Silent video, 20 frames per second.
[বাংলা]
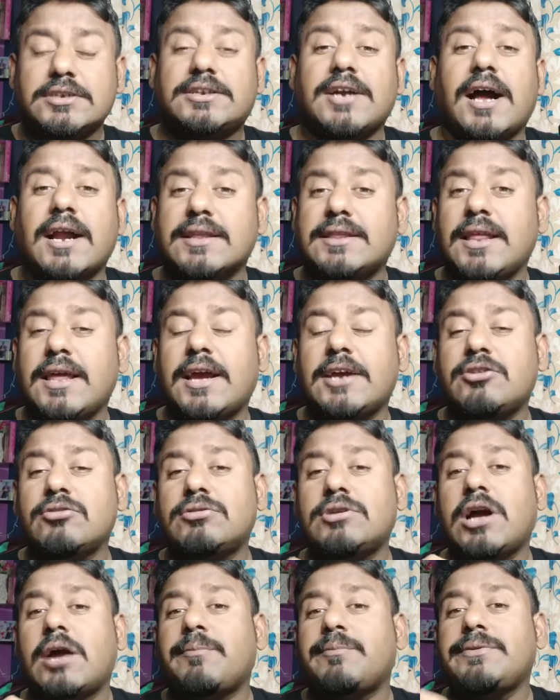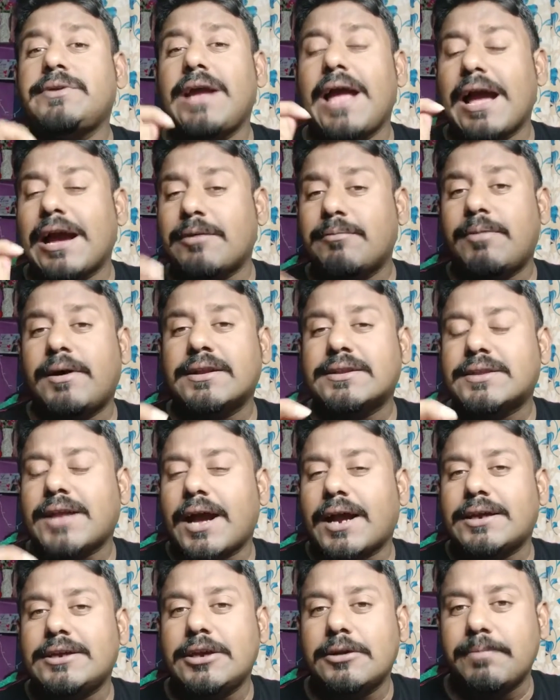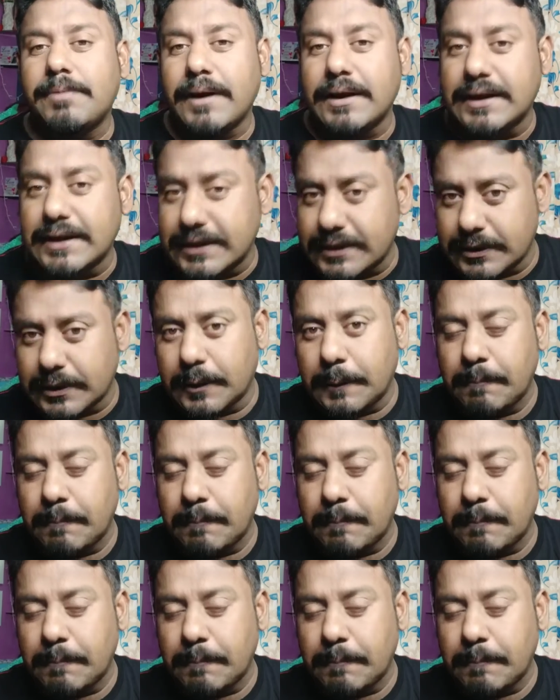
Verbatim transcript: যার দিকে যদি আপনি একবার তাকিয়ে ফেলেন